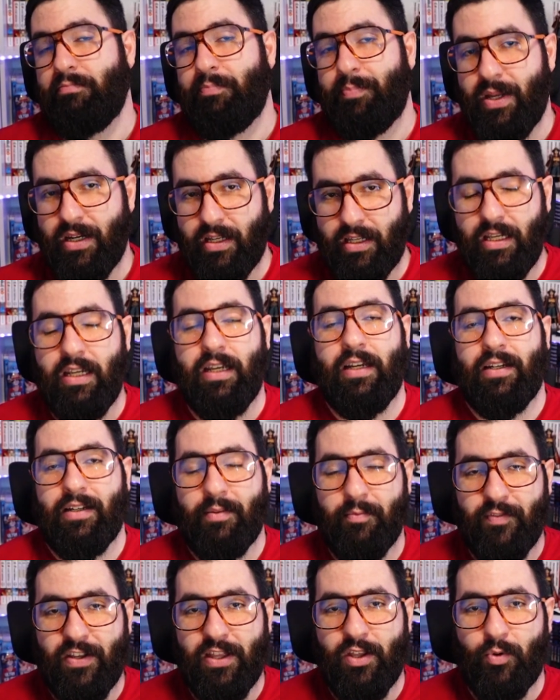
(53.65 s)
per chi
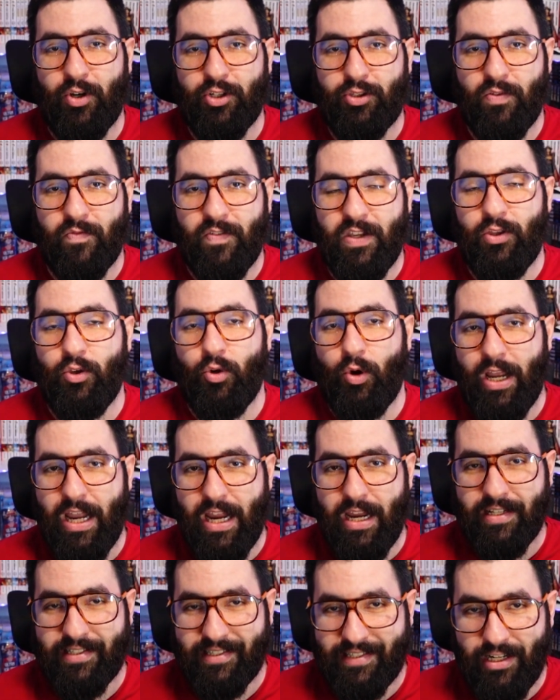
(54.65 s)
vede questo video
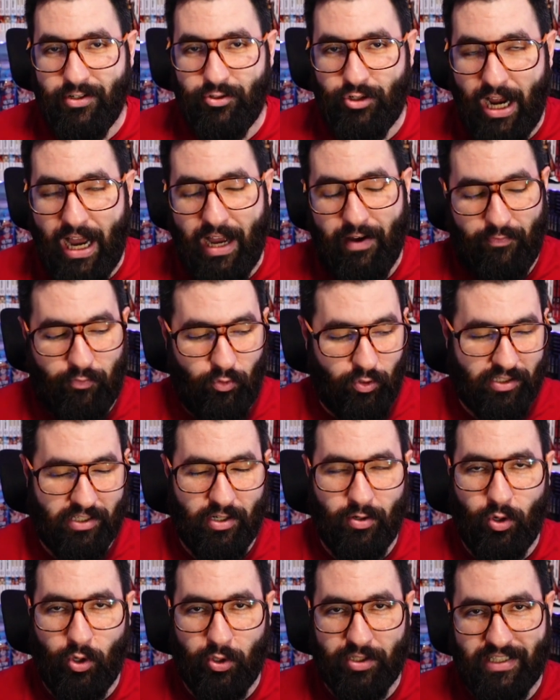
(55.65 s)
e sa già forse
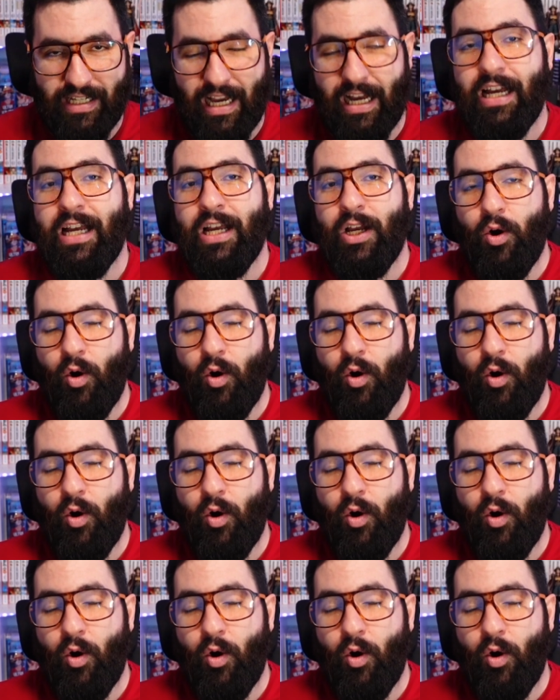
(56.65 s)
non lo sa